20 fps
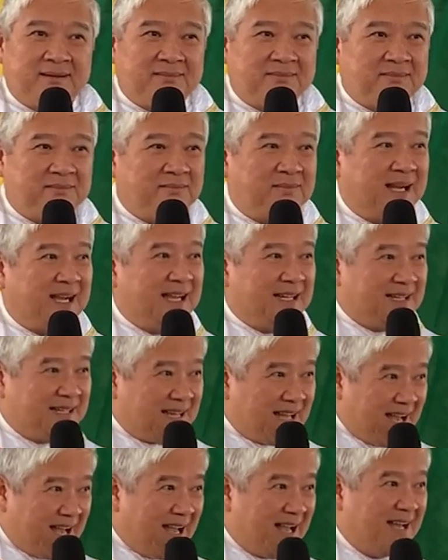
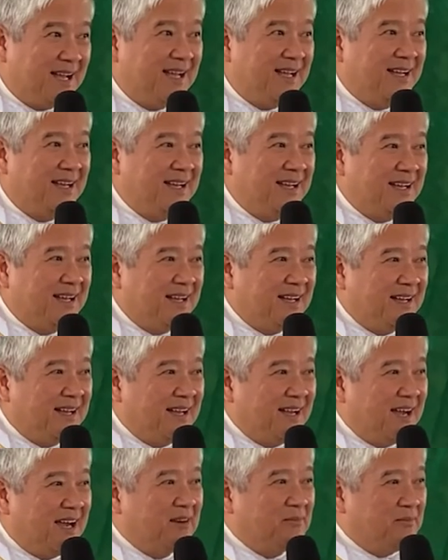Maganda
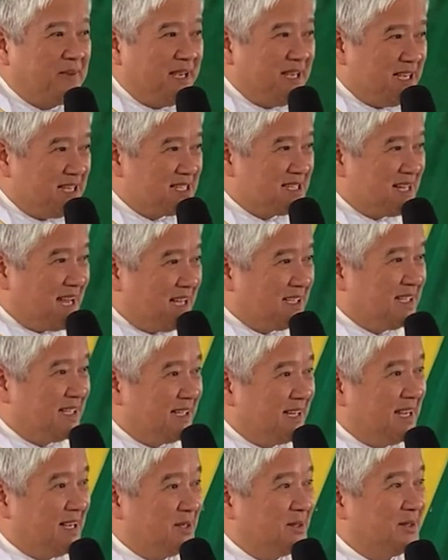ang bihis natin
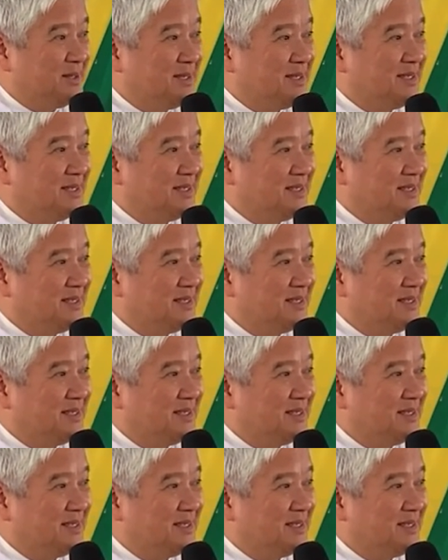ngayon.